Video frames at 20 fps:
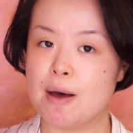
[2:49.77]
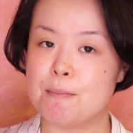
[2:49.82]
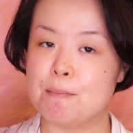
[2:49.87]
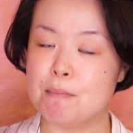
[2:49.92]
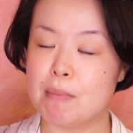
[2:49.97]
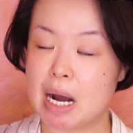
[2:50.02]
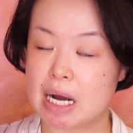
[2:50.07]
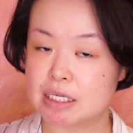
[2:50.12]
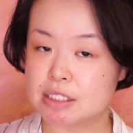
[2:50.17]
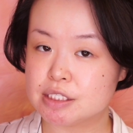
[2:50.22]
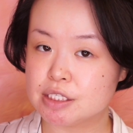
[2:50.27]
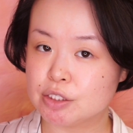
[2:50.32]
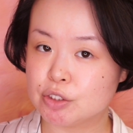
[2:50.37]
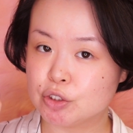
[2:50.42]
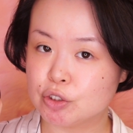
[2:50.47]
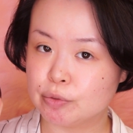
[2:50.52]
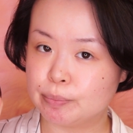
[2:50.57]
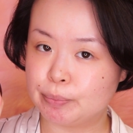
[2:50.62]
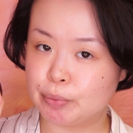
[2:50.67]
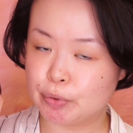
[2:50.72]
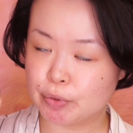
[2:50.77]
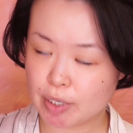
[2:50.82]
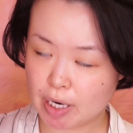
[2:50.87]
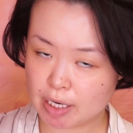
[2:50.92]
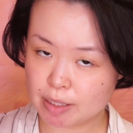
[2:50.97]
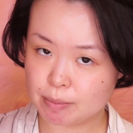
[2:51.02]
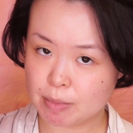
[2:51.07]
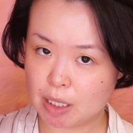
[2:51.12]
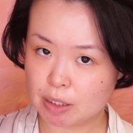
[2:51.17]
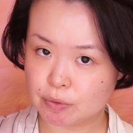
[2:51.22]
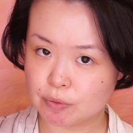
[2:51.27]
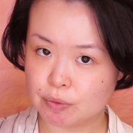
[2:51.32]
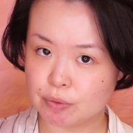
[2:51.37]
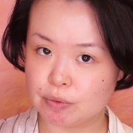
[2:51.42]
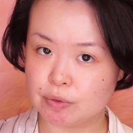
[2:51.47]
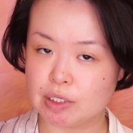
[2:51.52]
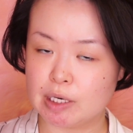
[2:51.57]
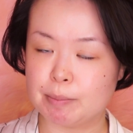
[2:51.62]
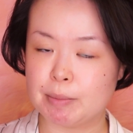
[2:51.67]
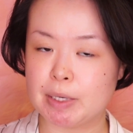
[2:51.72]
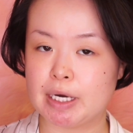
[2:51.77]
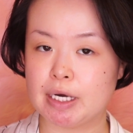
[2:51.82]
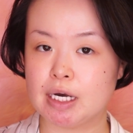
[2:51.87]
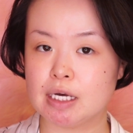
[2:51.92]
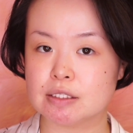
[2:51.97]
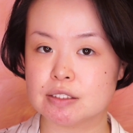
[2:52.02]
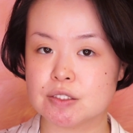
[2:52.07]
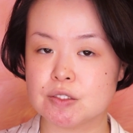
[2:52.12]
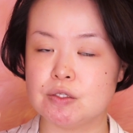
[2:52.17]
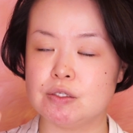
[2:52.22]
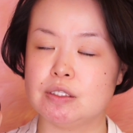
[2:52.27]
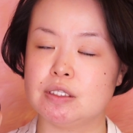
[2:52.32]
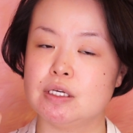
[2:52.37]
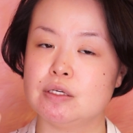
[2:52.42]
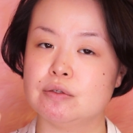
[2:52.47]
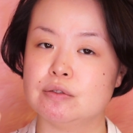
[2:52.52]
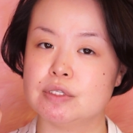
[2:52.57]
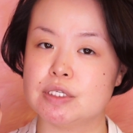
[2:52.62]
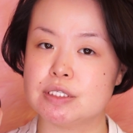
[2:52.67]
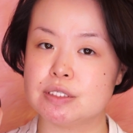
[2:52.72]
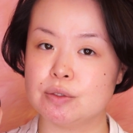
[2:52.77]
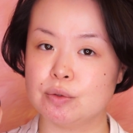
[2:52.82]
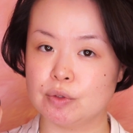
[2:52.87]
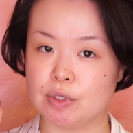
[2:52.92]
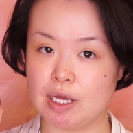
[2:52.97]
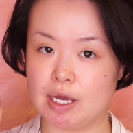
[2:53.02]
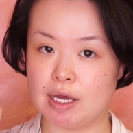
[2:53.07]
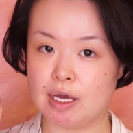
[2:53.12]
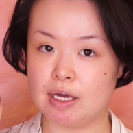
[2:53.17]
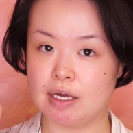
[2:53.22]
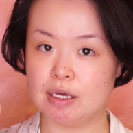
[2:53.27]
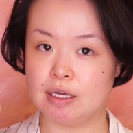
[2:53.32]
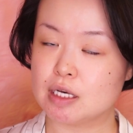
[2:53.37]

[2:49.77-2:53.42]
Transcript: マジックプライマーという名前がついてるんですよね。